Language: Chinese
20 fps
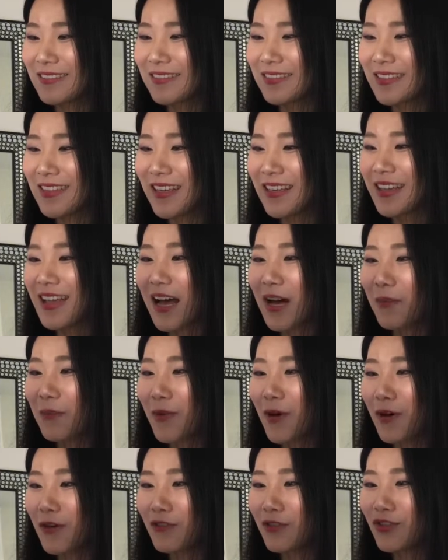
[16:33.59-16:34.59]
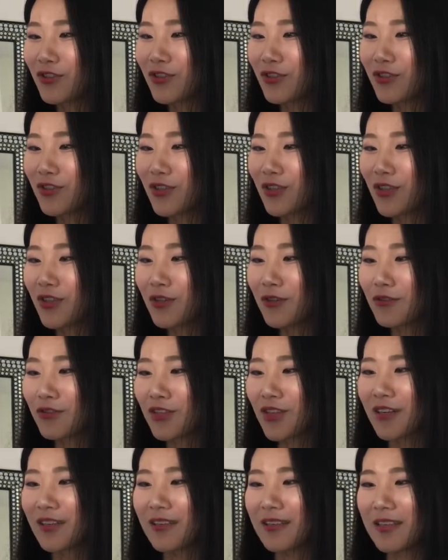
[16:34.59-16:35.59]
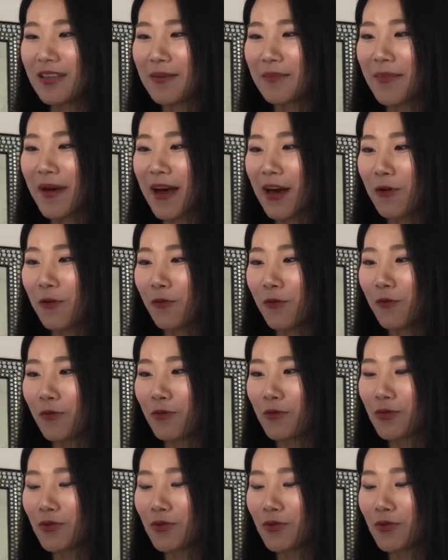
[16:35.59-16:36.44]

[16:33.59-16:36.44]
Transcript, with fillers: 这一大包是六乘以一百五，